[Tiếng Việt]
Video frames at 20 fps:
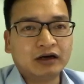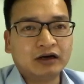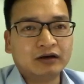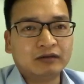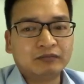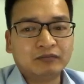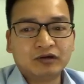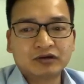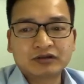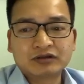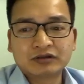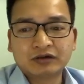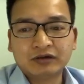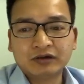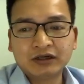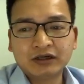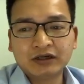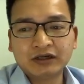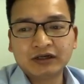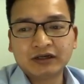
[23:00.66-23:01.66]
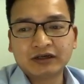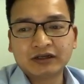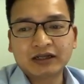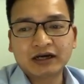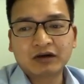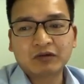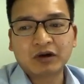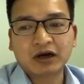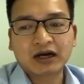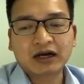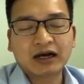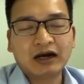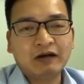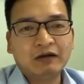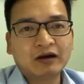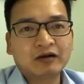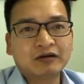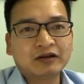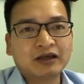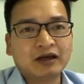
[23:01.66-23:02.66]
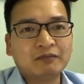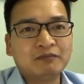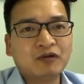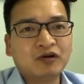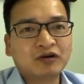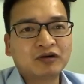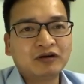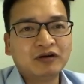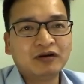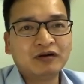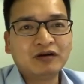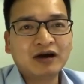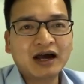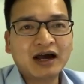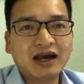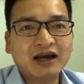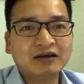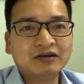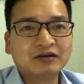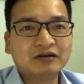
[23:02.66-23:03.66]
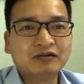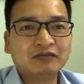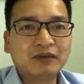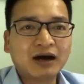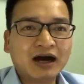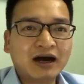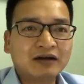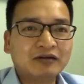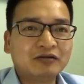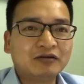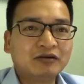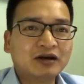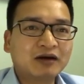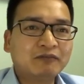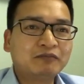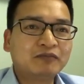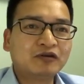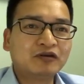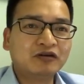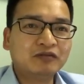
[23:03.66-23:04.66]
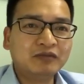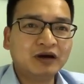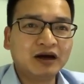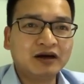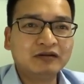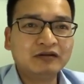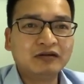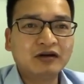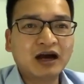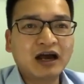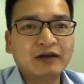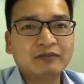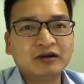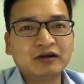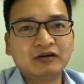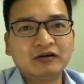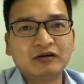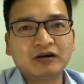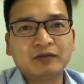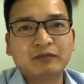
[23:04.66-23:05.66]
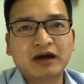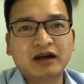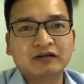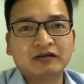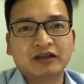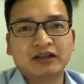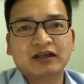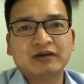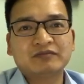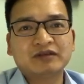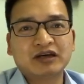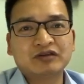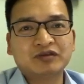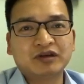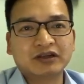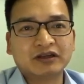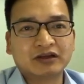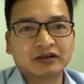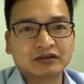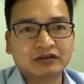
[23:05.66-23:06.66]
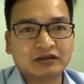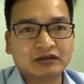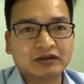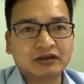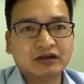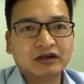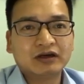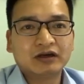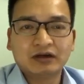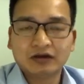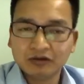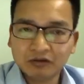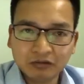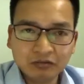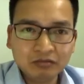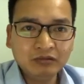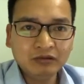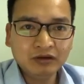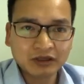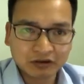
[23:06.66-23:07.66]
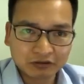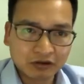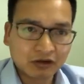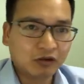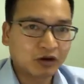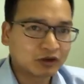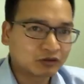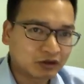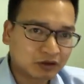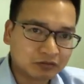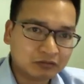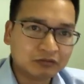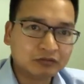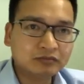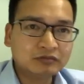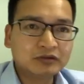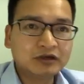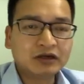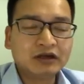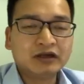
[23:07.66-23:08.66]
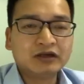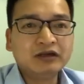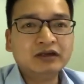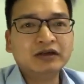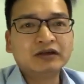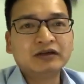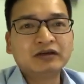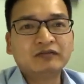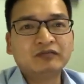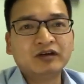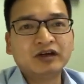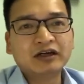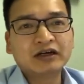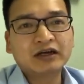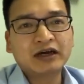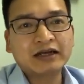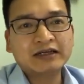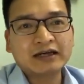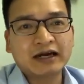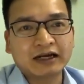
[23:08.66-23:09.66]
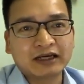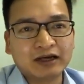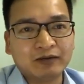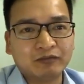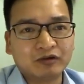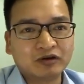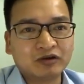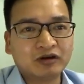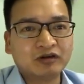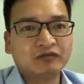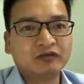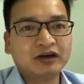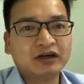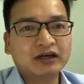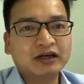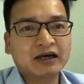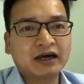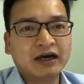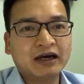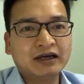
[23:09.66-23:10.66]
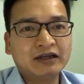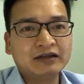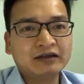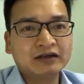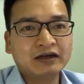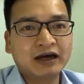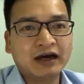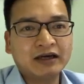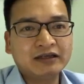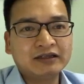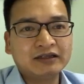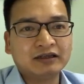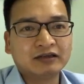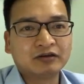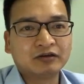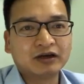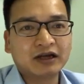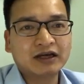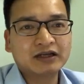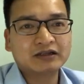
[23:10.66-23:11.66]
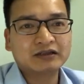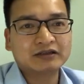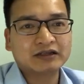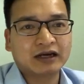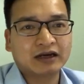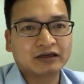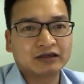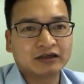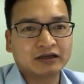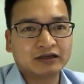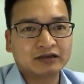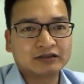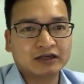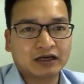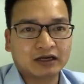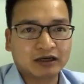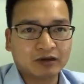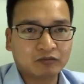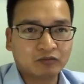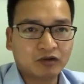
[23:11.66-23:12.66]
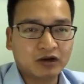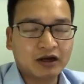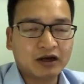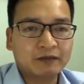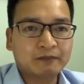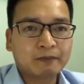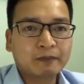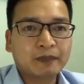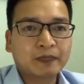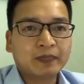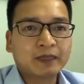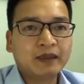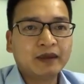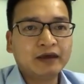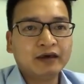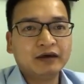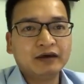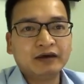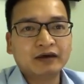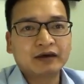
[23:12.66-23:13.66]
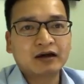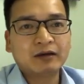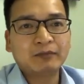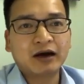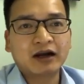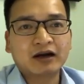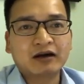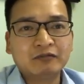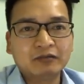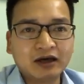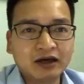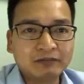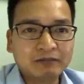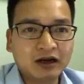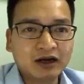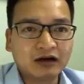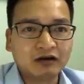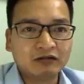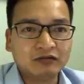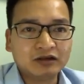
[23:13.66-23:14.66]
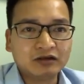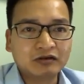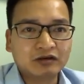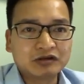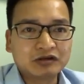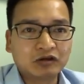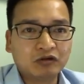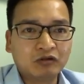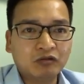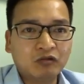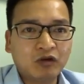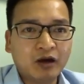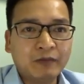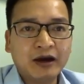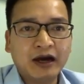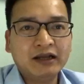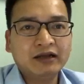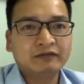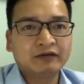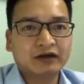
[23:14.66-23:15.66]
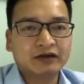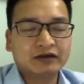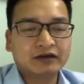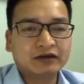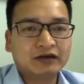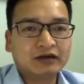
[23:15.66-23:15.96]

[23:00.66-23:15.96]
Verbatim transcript: ở một số nơi người ta quảng cáo là có thể 1 đô, 2 đô, 3 đô, 5 đô, 10 đô, 20 đô là bạn có thể tham gia trading được rồi. Đúng, điều đó hoàn toàn đúng. Nhưng với cái trải nghiệm của tôi với cái những cái gì tôi đã trải trải nghiệm qua thì các bạn không nên bắt đầu những con số quá bé như vậy.